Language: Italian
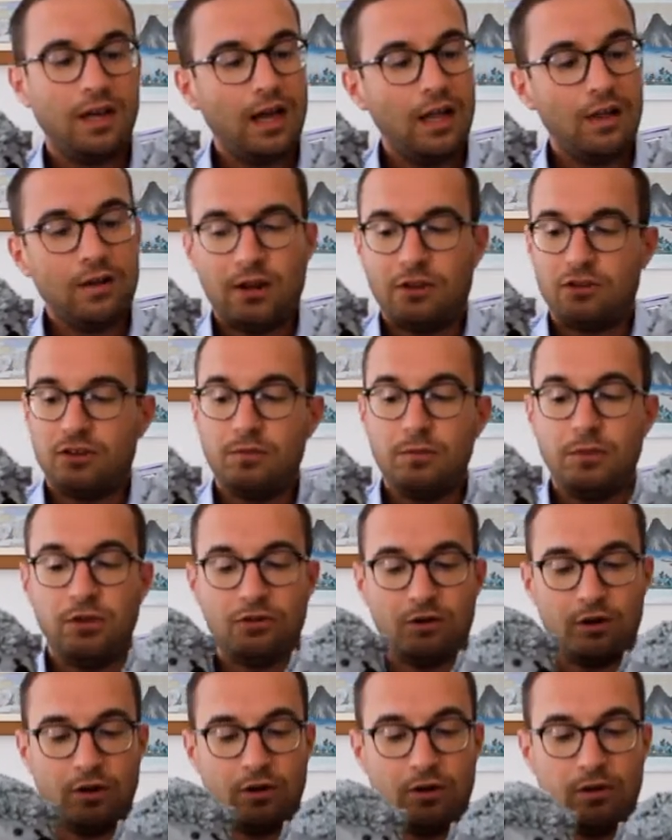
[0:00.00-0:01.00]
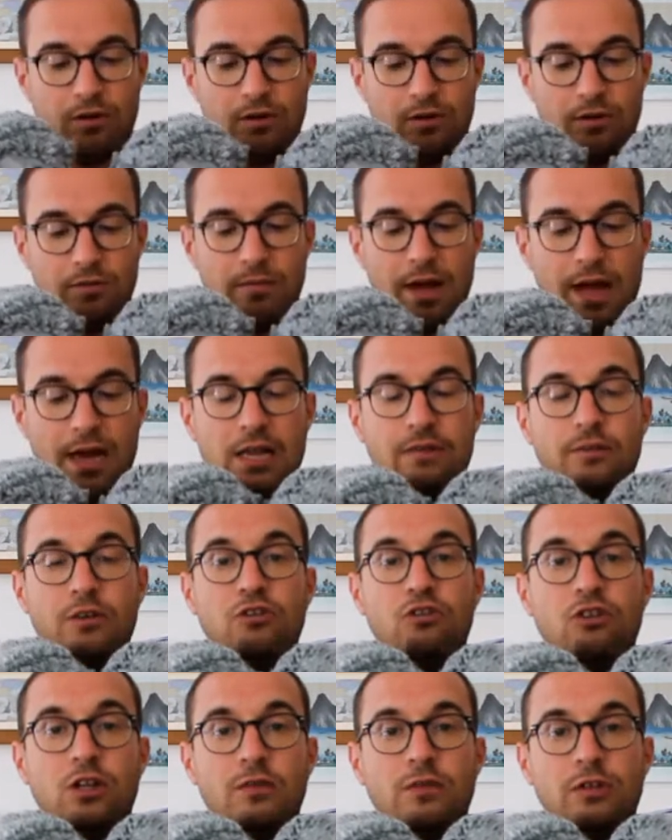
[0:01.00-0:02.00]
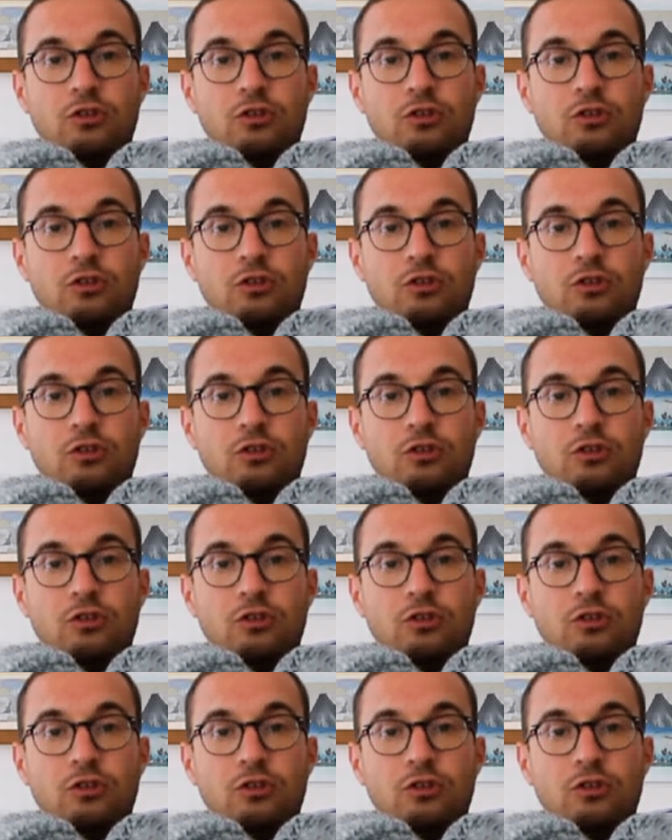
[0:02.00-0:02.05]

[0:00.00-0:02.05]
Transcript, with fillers: Allora si misero belli vicini